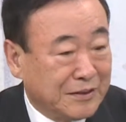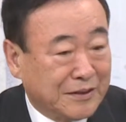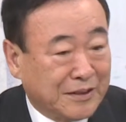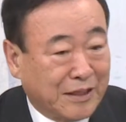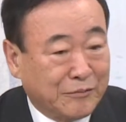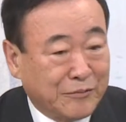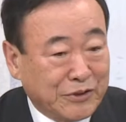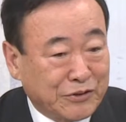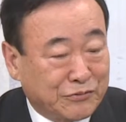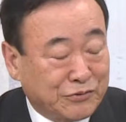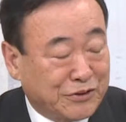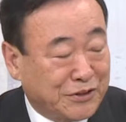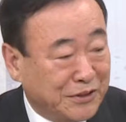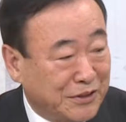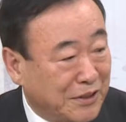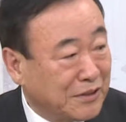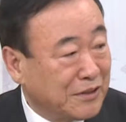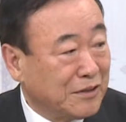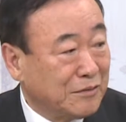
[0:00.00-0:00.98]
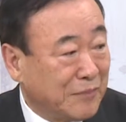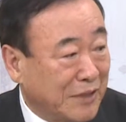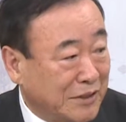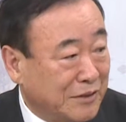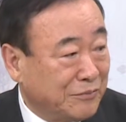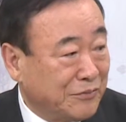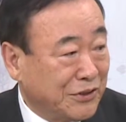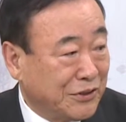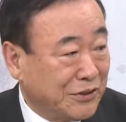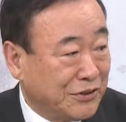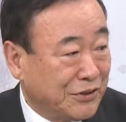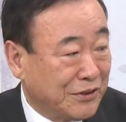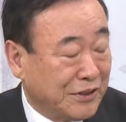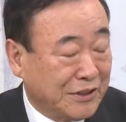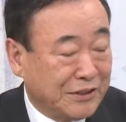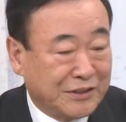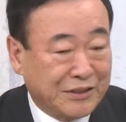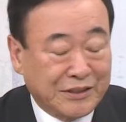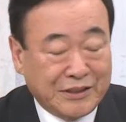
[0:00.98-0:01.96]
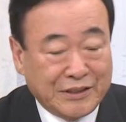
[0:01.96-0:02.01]
다만 구체적인 걸 말씀드리기
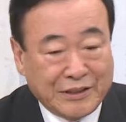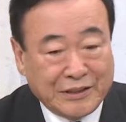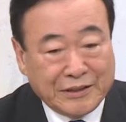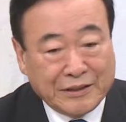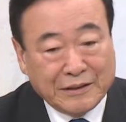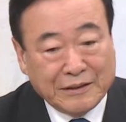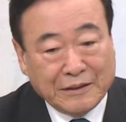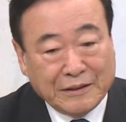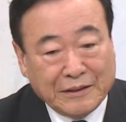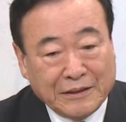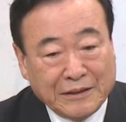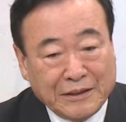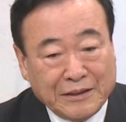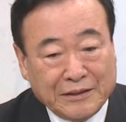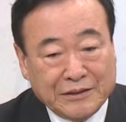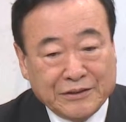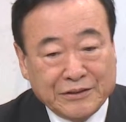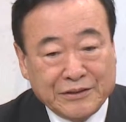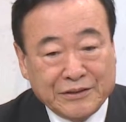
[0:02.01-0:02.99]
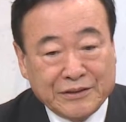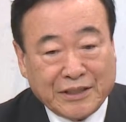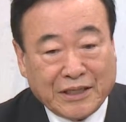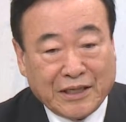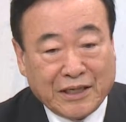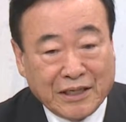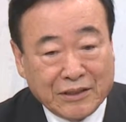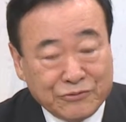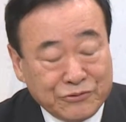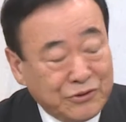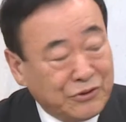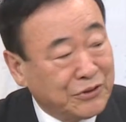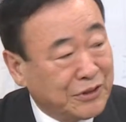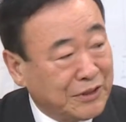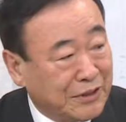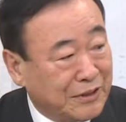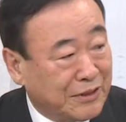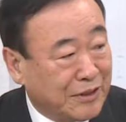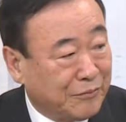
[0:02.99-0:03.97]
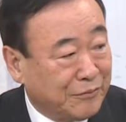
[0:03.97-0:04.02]
전에 저가 이것은 사랑
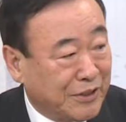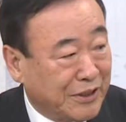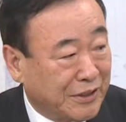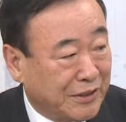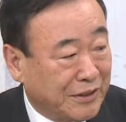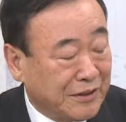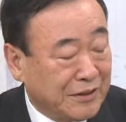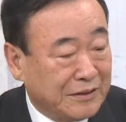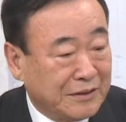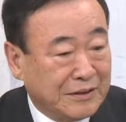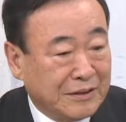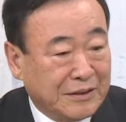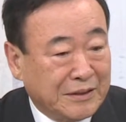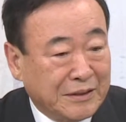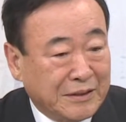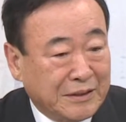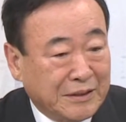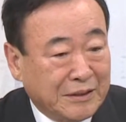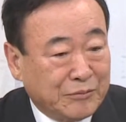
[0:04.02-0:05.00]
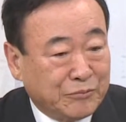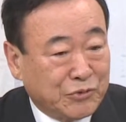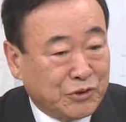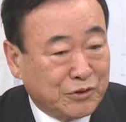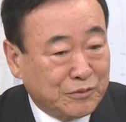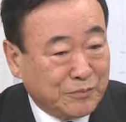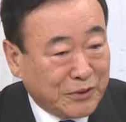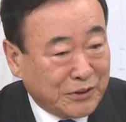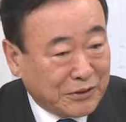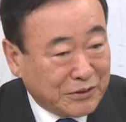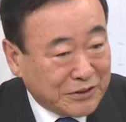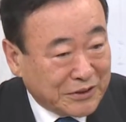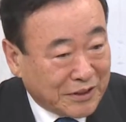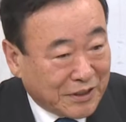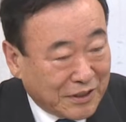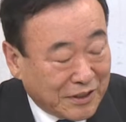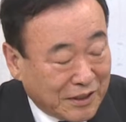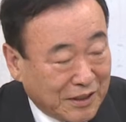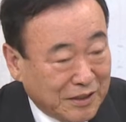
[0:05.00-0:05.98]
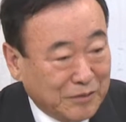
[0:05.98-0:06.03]
운동이기 때문에 무엇보다도
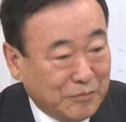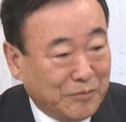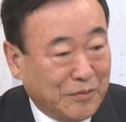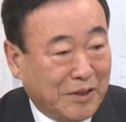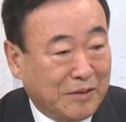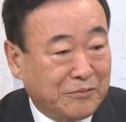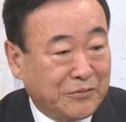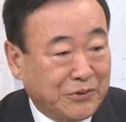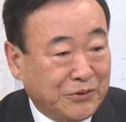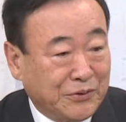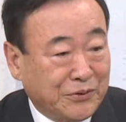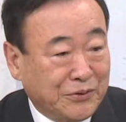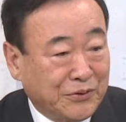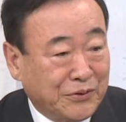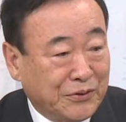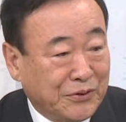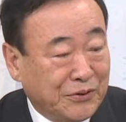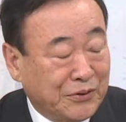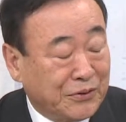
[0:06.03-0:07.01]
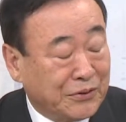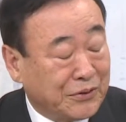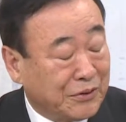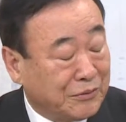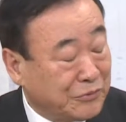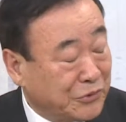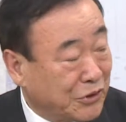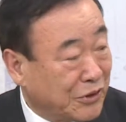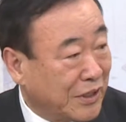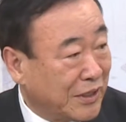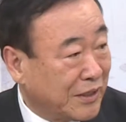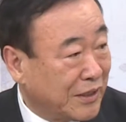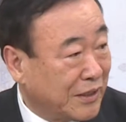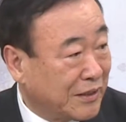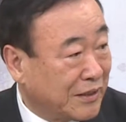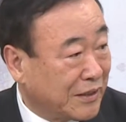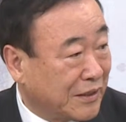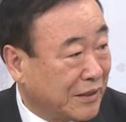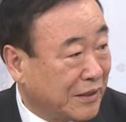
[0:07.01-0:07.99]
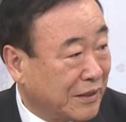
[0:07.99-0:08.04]
사랑하는 마음으로 겸손하게
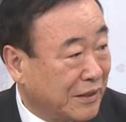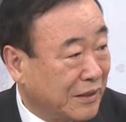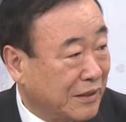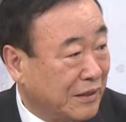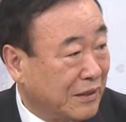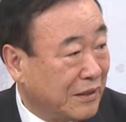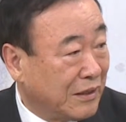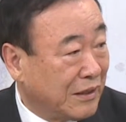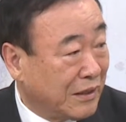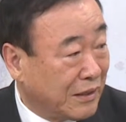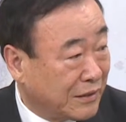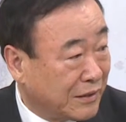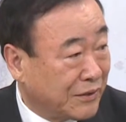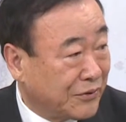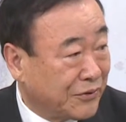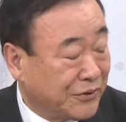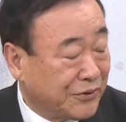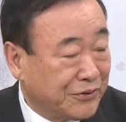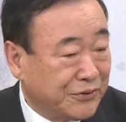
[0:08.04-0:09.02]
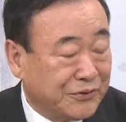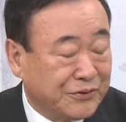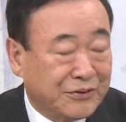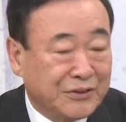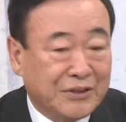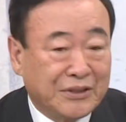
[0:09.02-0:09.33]
이렇게 해야 되고요.